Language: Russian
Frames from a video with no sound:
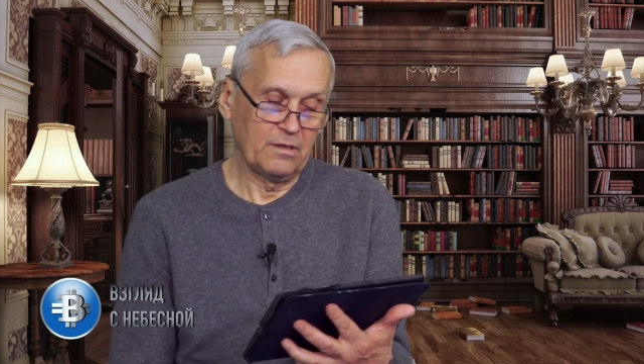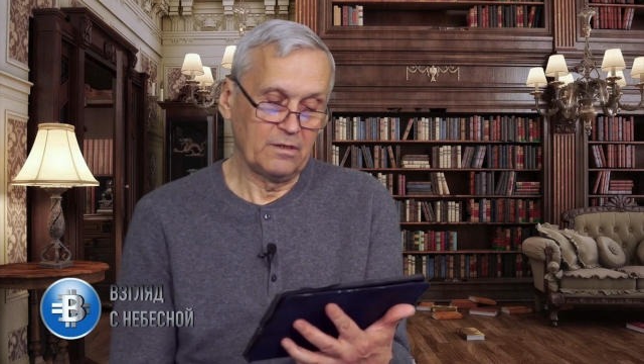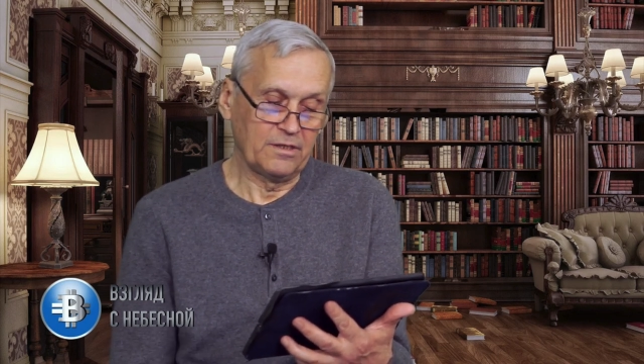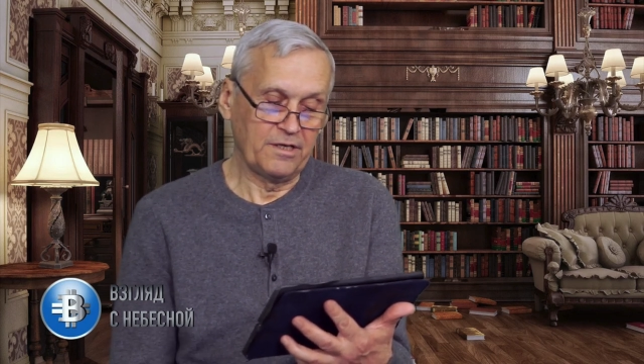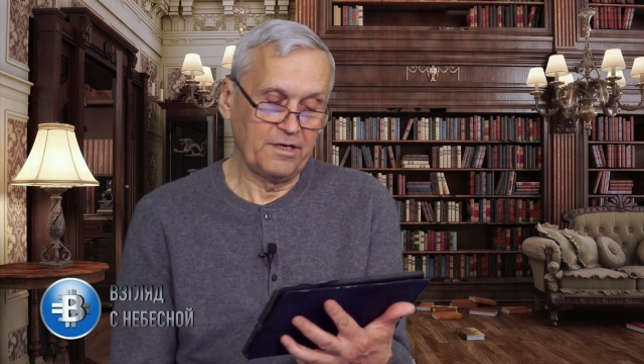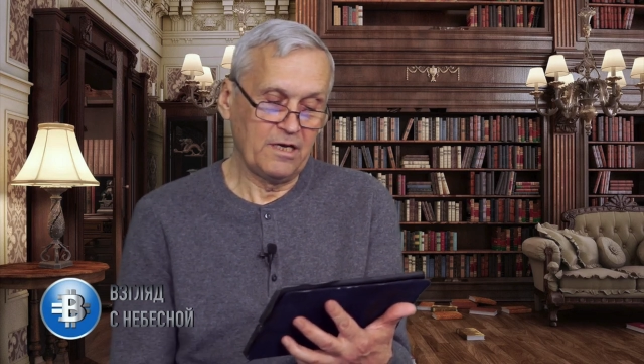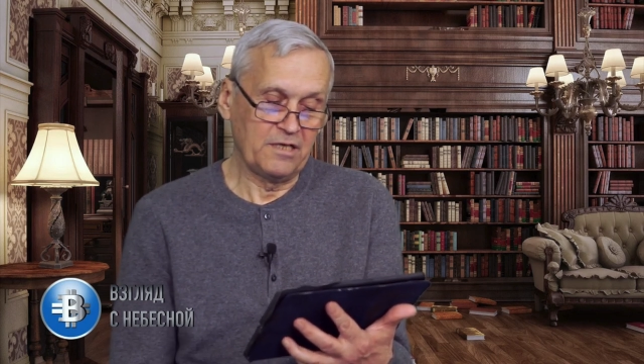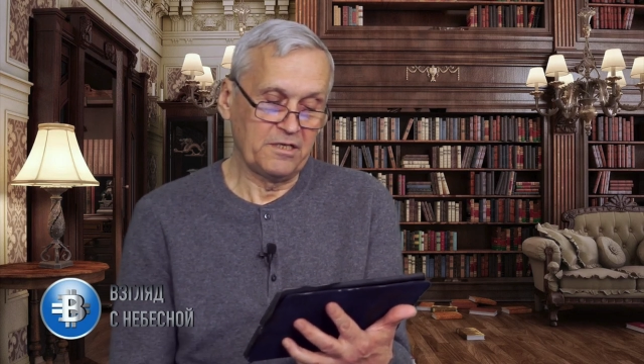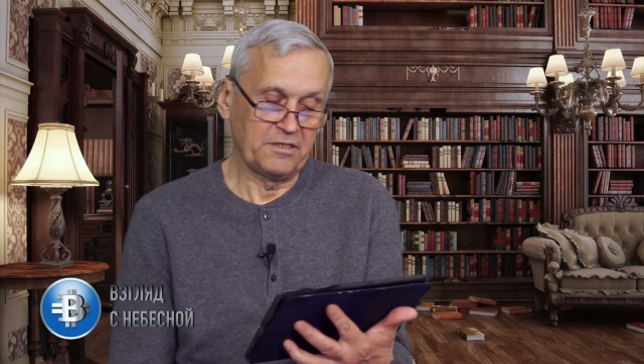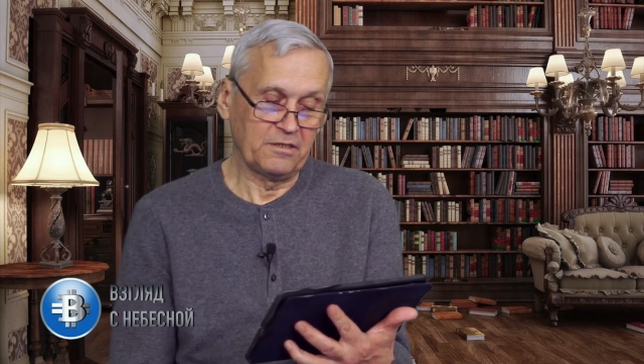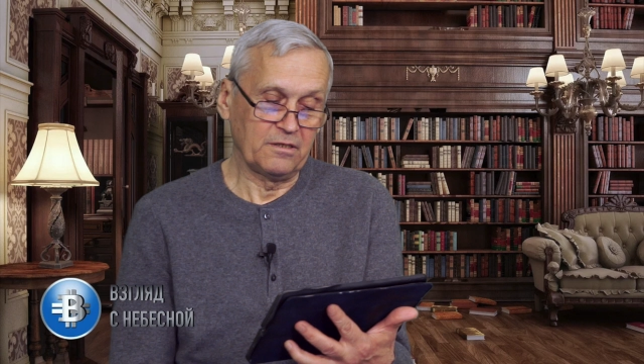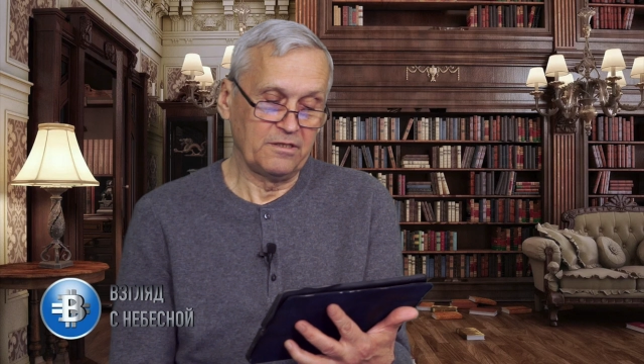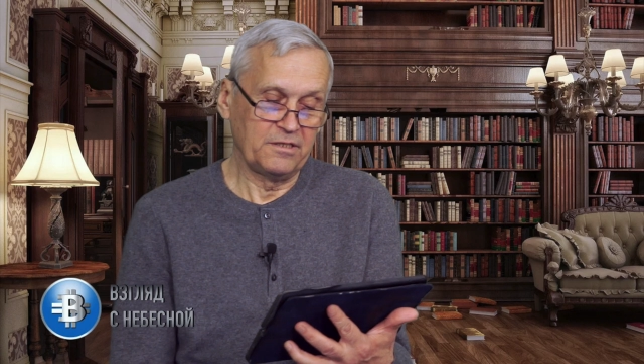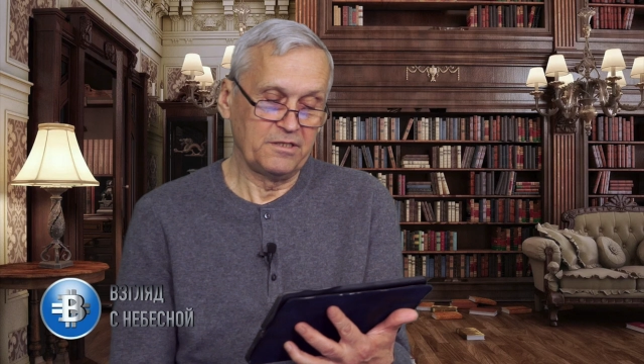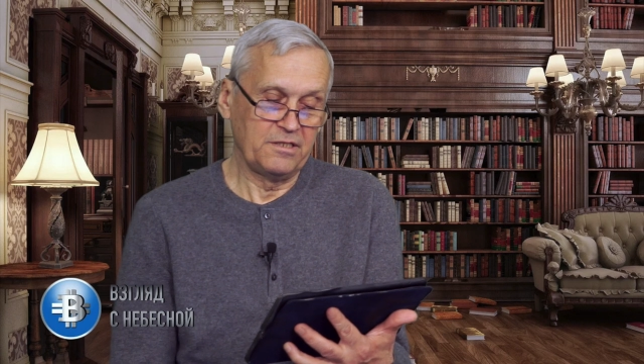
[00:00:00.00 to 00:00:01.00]
Грязь,
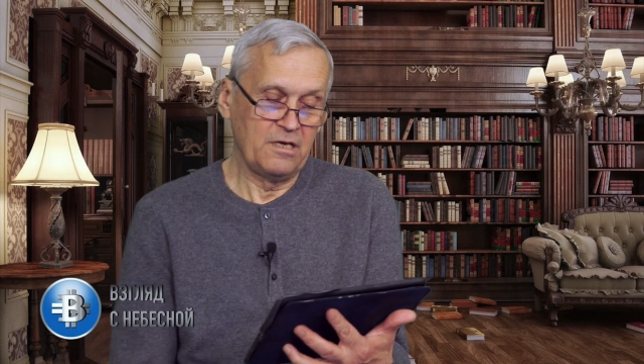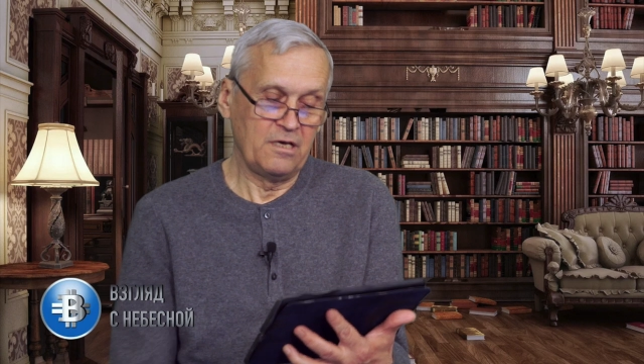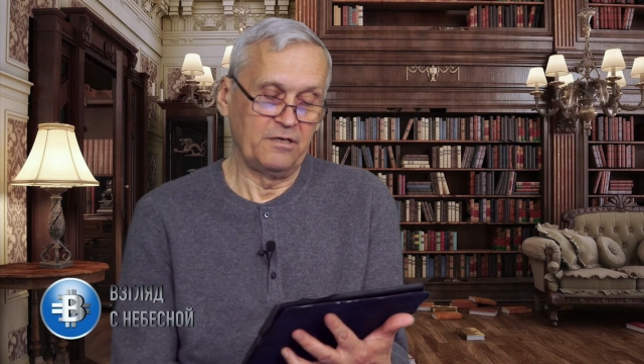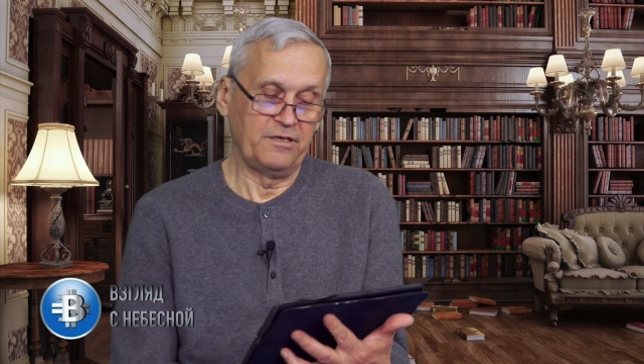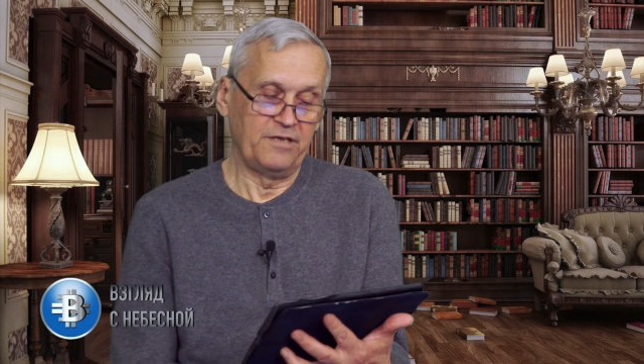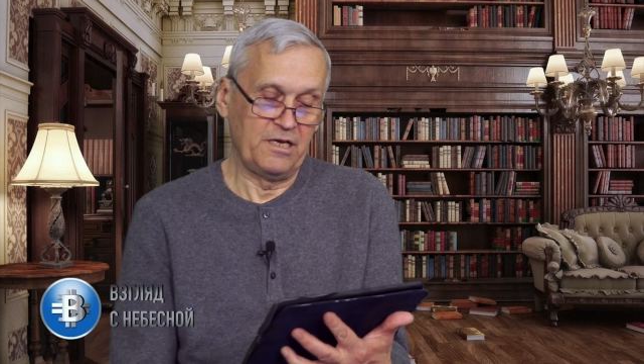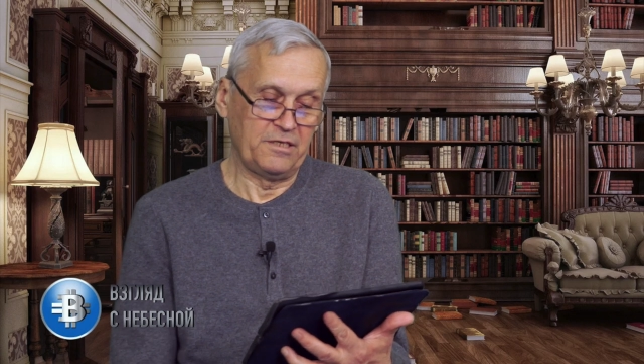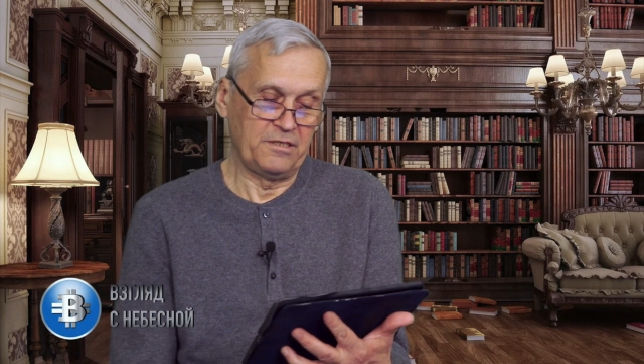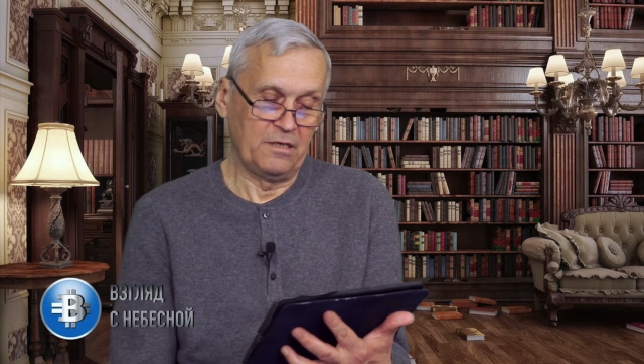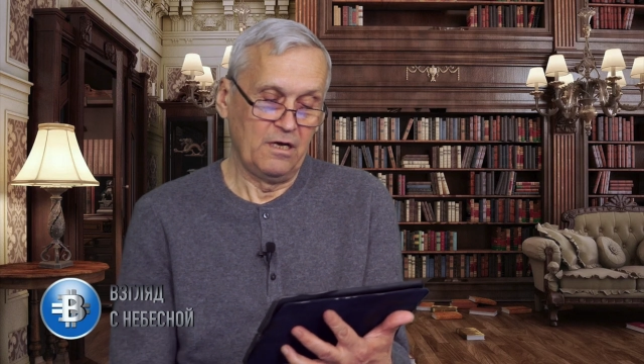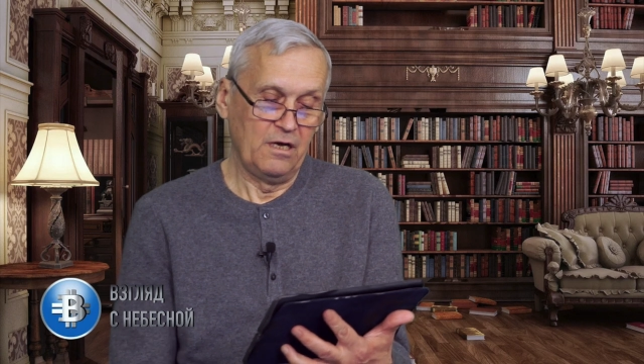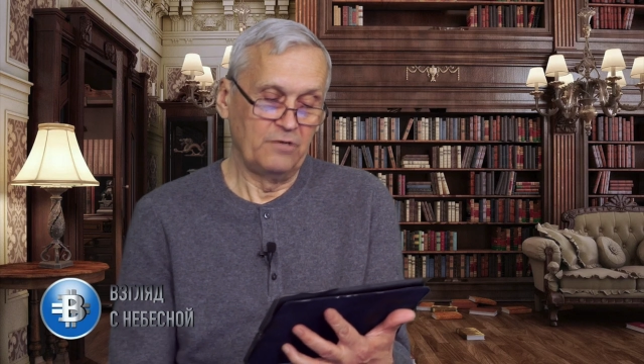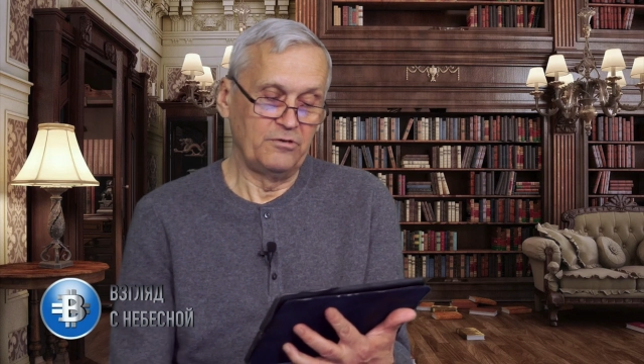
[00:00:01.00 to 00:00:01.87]
грязнее грязи,